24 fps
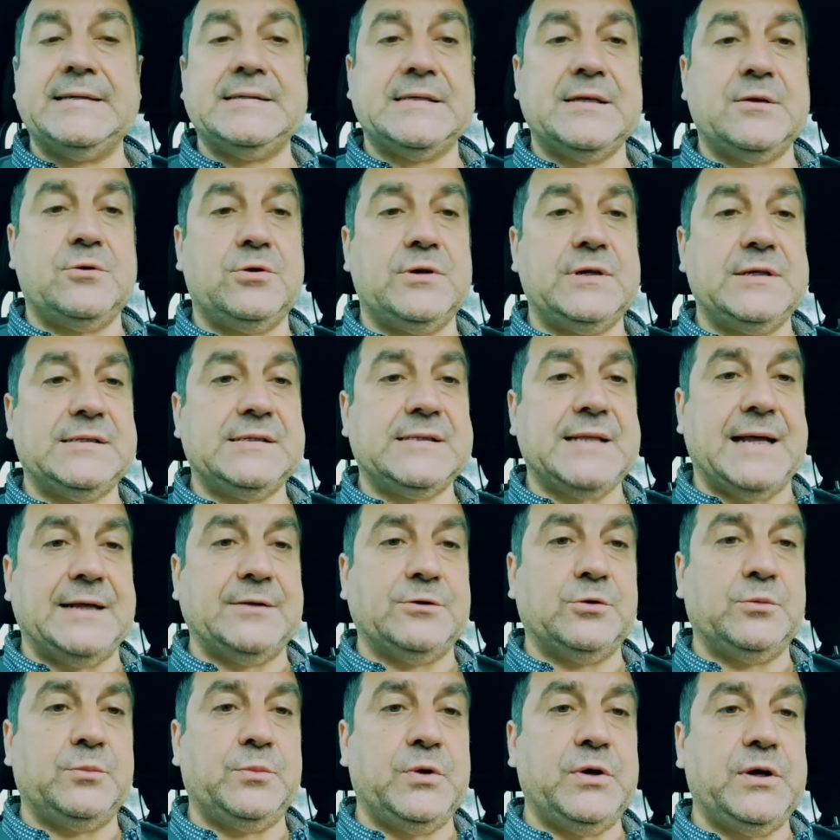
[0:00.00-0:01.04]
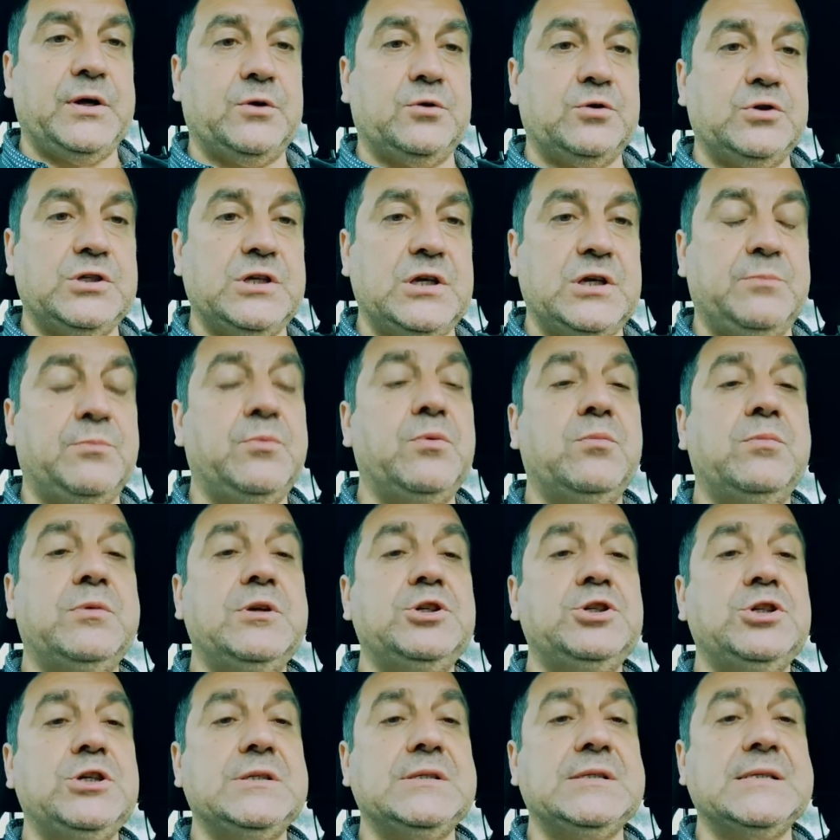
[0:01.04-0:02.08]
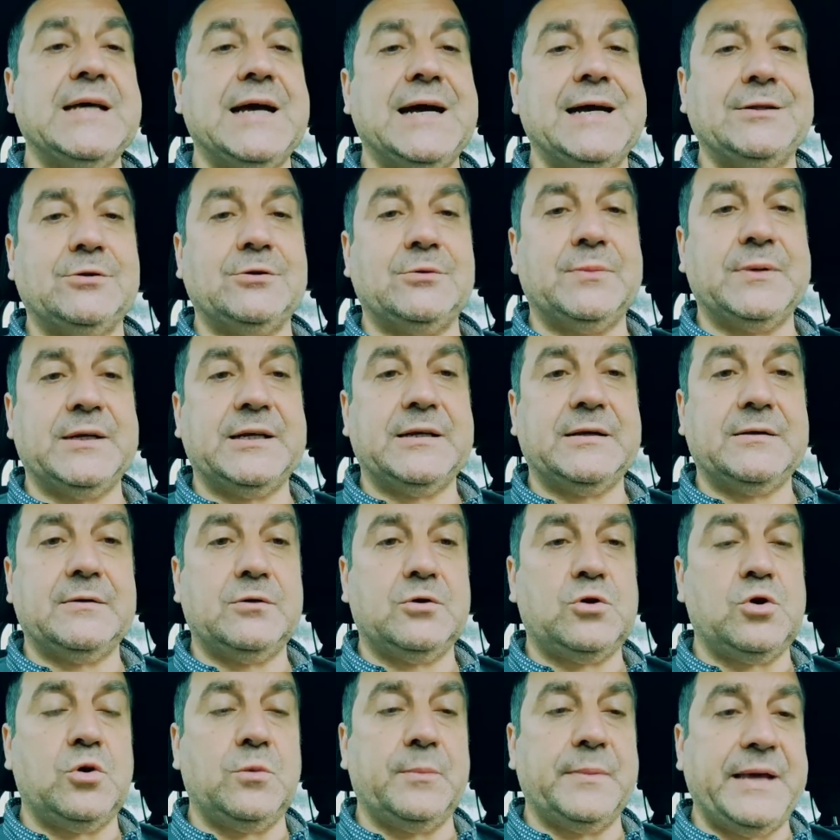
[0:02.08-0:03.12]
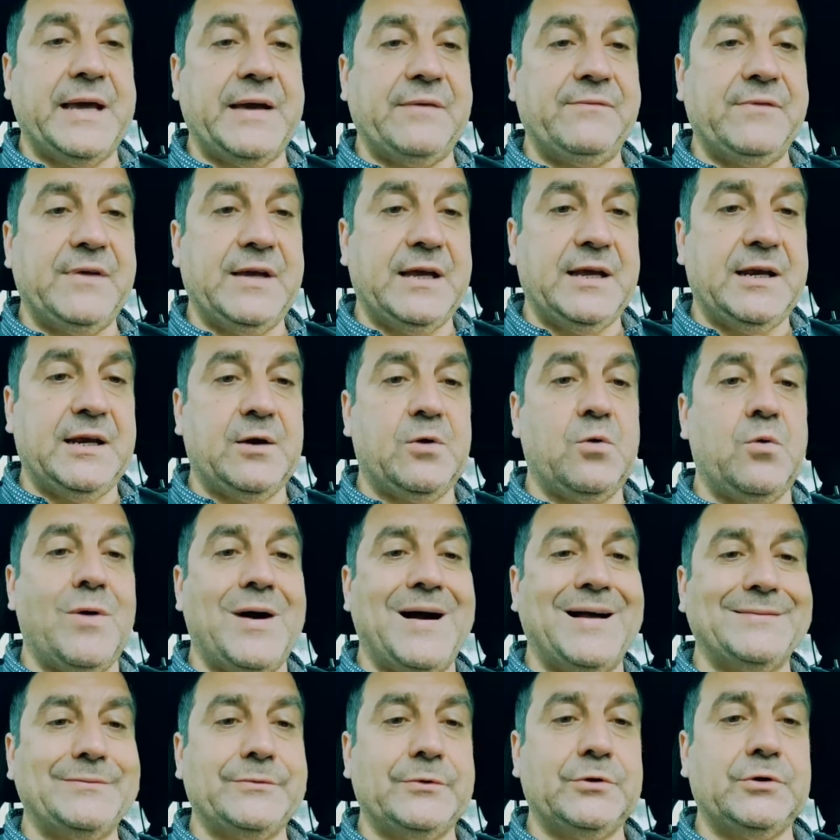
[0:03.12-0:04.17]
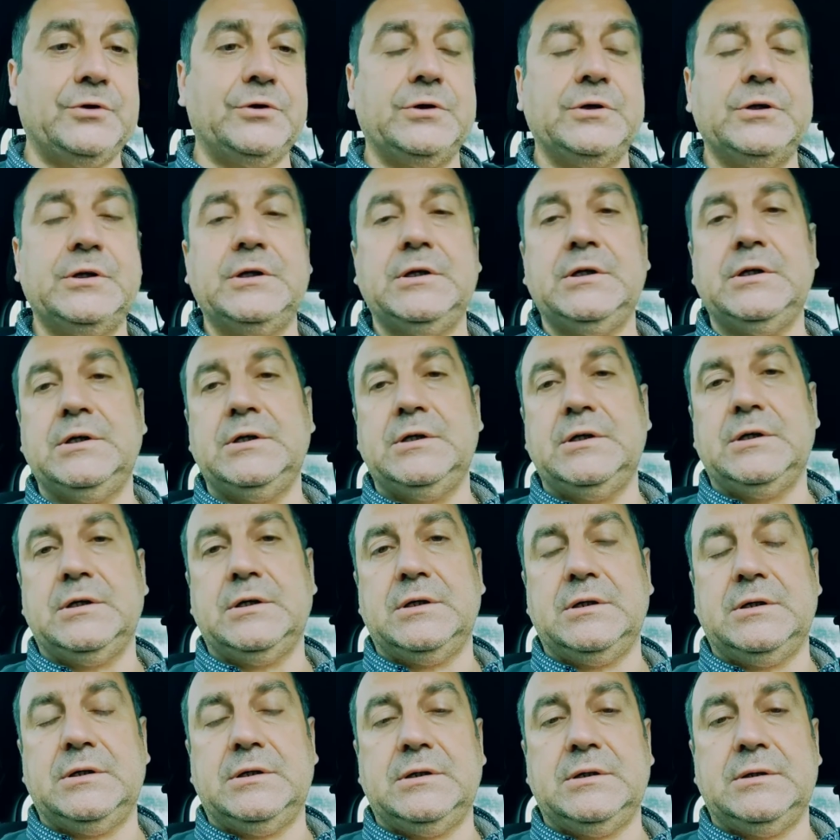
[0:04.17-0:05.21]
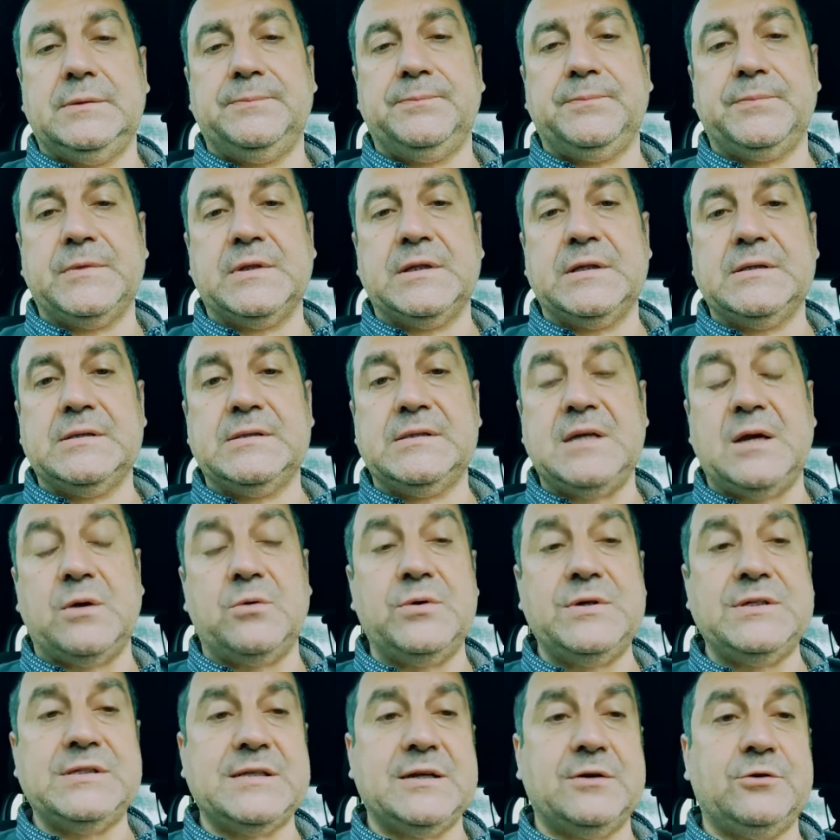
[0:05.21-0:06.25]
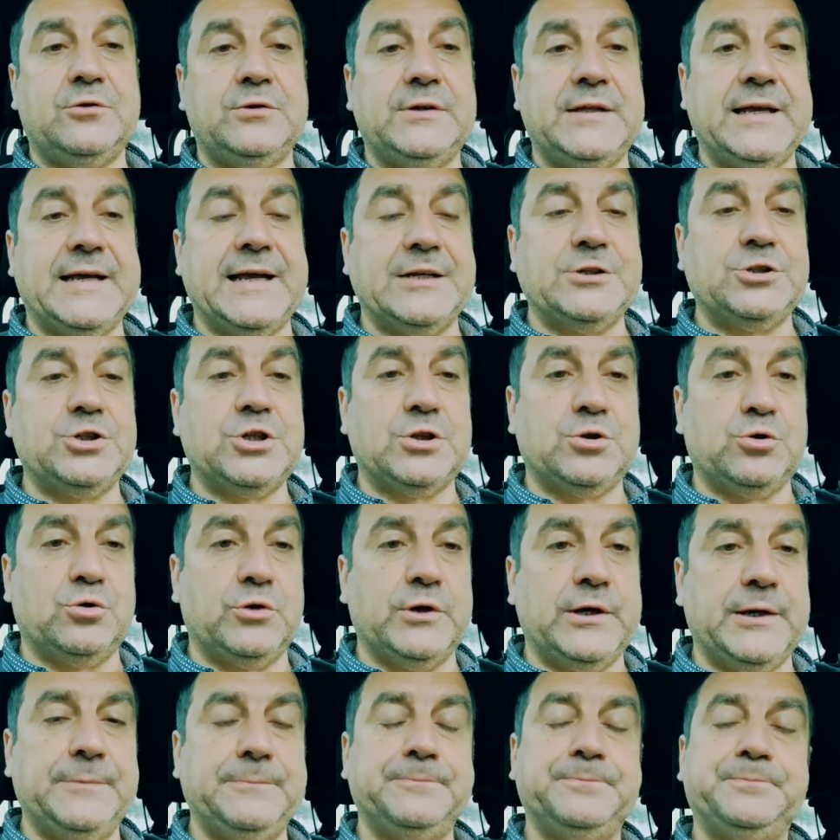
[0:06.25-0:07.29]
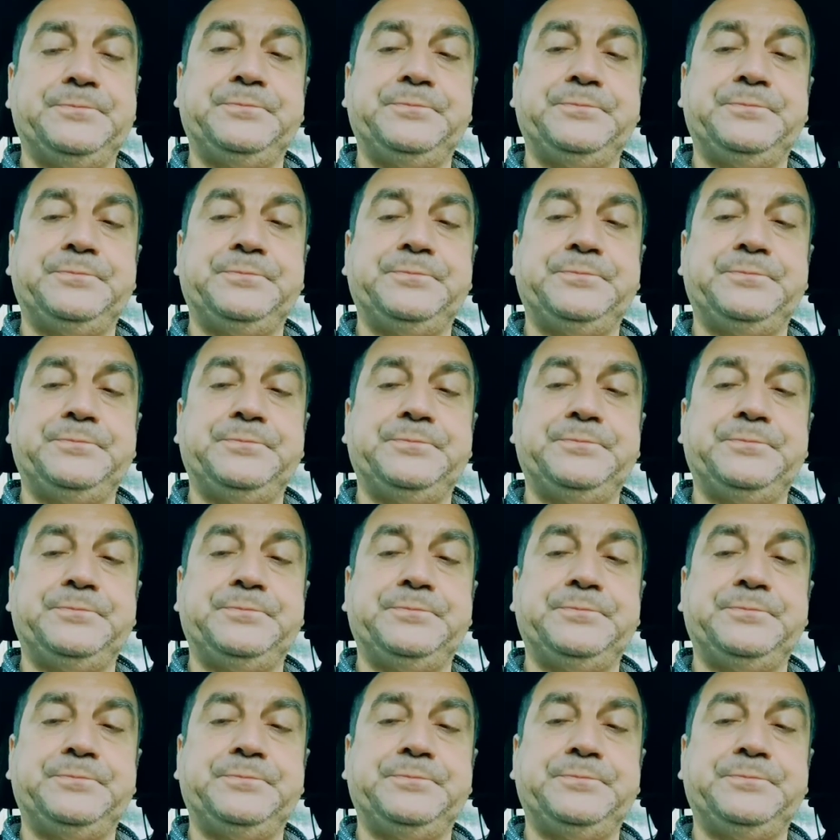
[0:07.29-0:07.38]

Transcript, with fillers: se non è stato poi così pubblicizzato per come avviene quando ehm, si acquistano dei calciatori